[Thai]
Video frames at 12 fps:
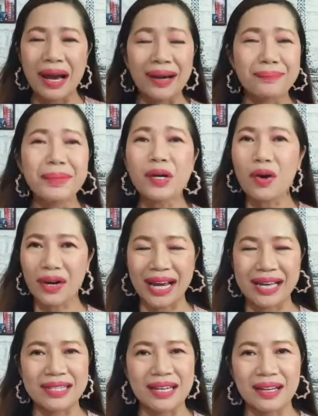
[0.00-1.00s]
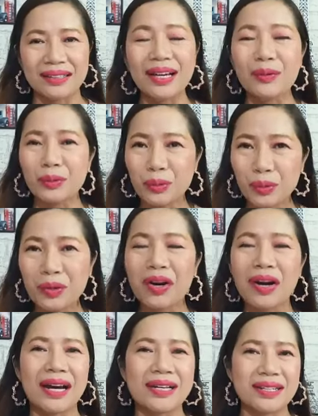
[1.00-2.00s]
เมื่อก่อนอาจจะอย่างคุณูก็
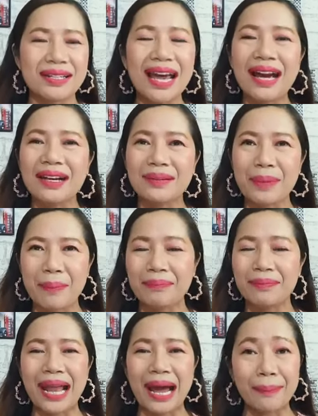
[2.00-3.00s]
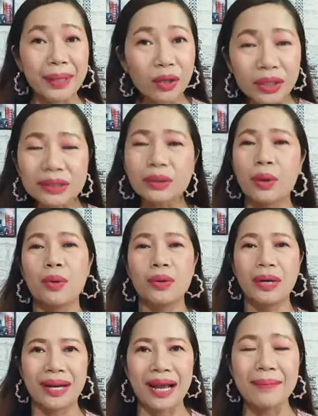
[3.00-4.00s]
อาจจะนั่งแบบหลังไม่ค่อยตรง
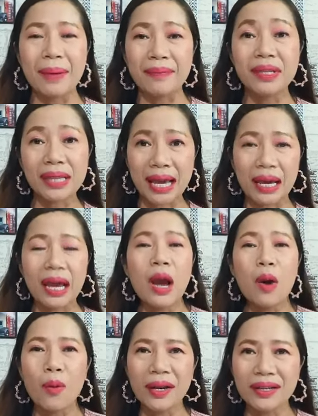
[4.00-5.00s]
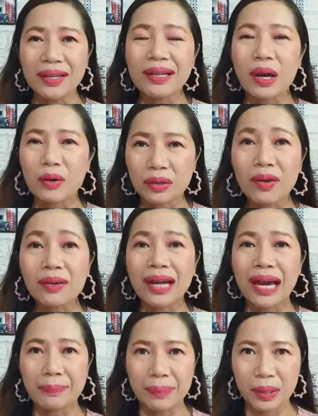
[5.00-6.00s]
อะไรแบบนี้แต่วันนี้เราต้องกา
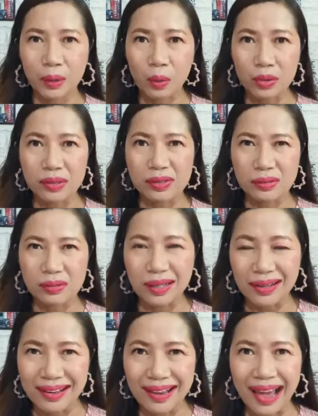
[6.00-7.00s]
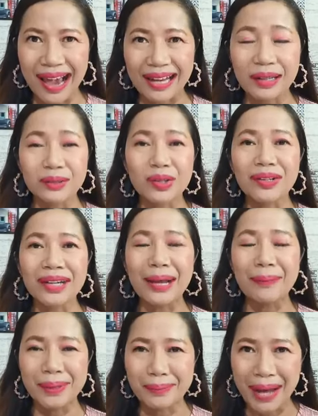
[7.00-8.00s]
รเป็นคนเงินล้าน เราต้องการ
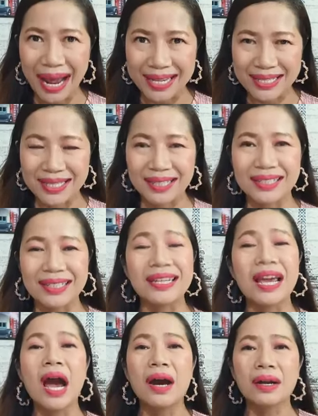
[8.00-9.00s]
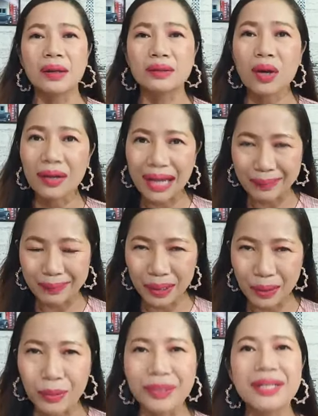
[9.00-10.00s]
เป็นมหาเศรษฐีเราต้องการการเป็น
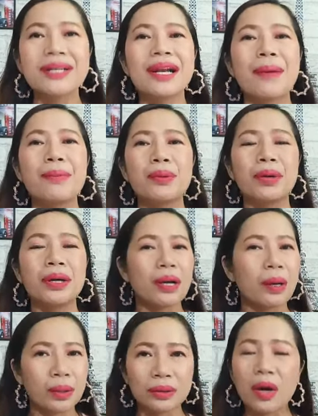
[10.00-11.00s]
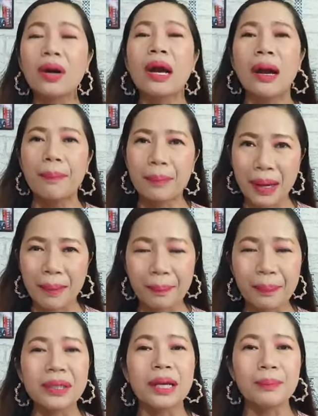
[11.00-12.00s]
คนที่ร่ำรวยเราก็ต้องปรับเป
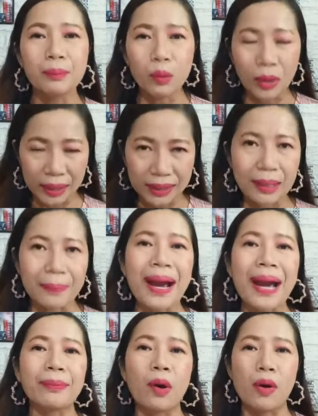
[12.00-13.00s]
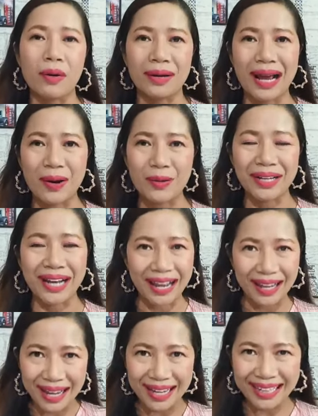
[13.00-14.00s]
ลี่ยนบุคลิกภาพของเรานะคะ
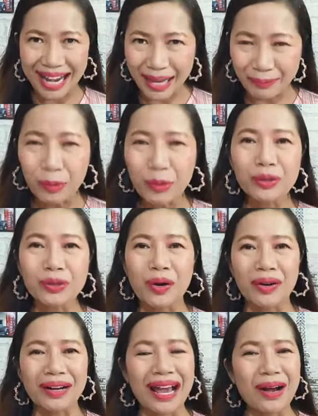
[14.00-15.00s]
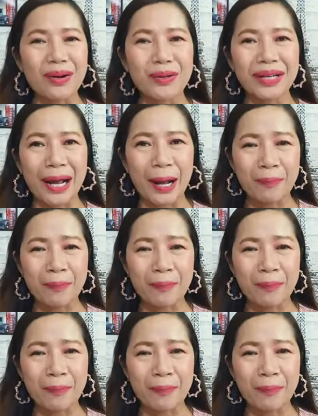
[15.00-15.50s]
การพูดของเรานะคะ